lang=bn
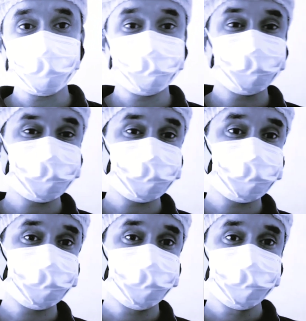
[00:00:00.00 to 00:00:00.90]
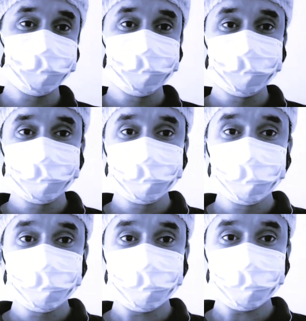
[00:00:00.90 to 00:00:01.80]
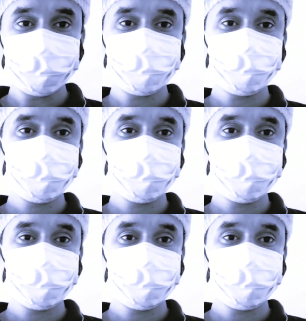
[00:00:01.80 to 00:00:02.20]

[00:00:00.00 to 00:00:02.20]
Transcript: ডিডাক্স দিয়ে শুরু হয়